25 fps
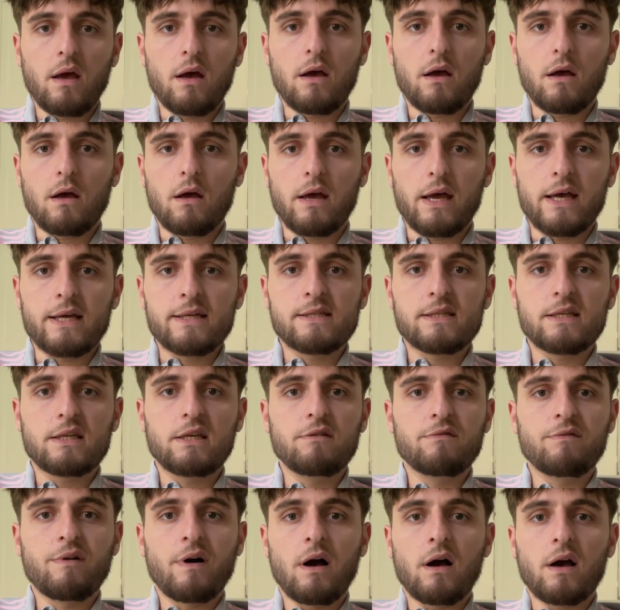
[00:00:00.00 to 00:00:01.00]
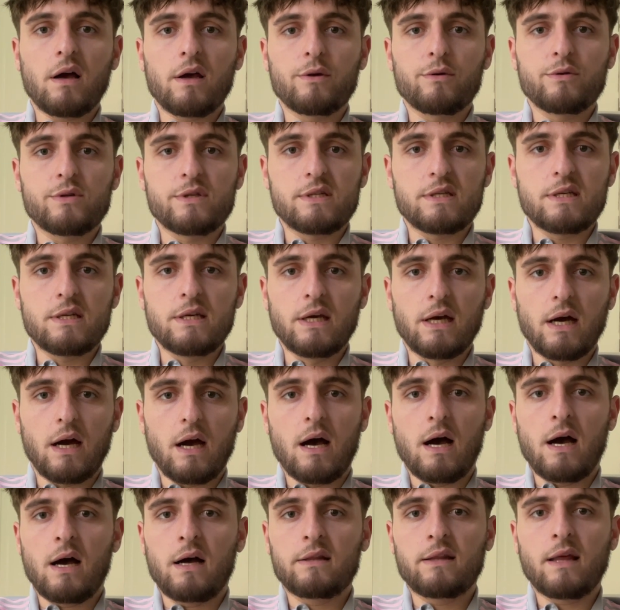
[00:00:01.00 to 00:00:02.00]
Euh, est-ce qu'il va réussir
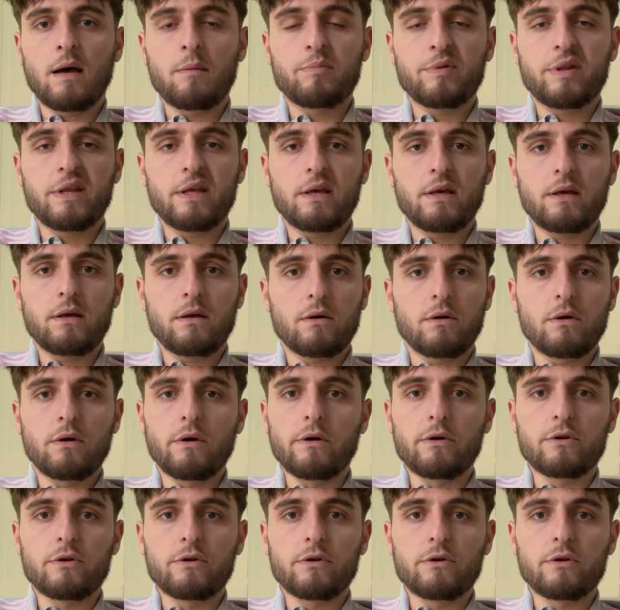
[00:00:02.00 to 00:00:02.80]
à adapter